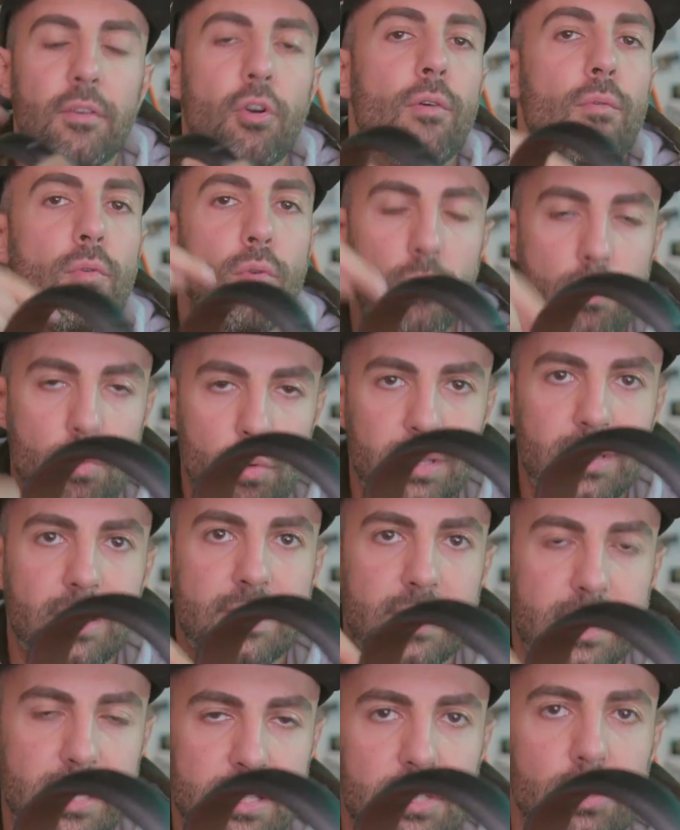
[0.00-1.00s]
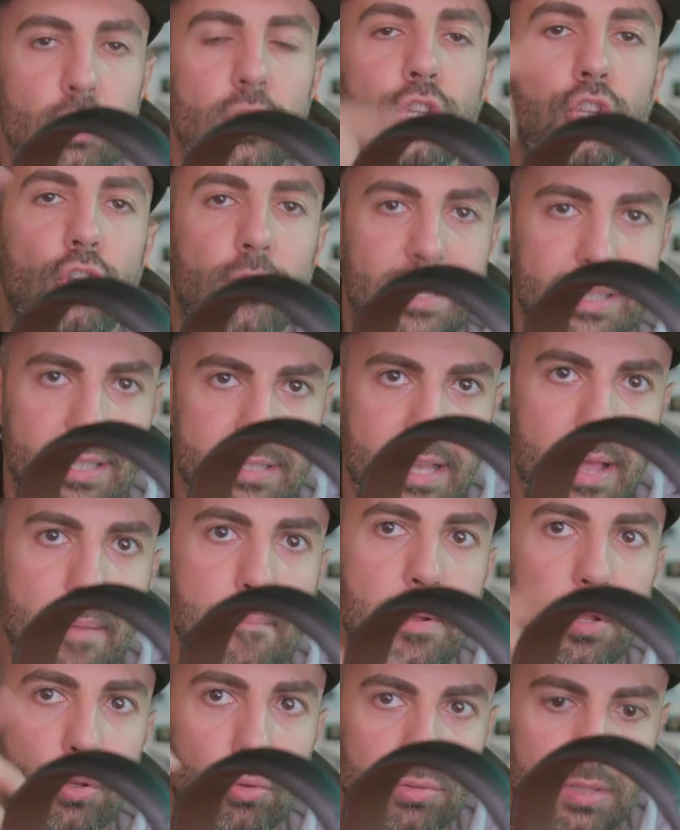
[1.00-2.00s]
con comunque in descrizione trovate
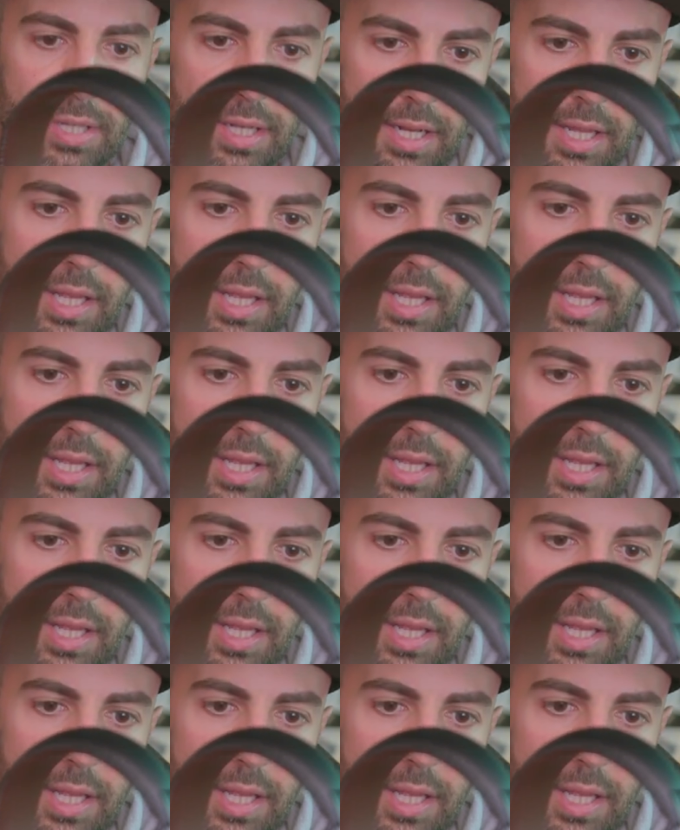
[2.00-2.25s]
sempre tutti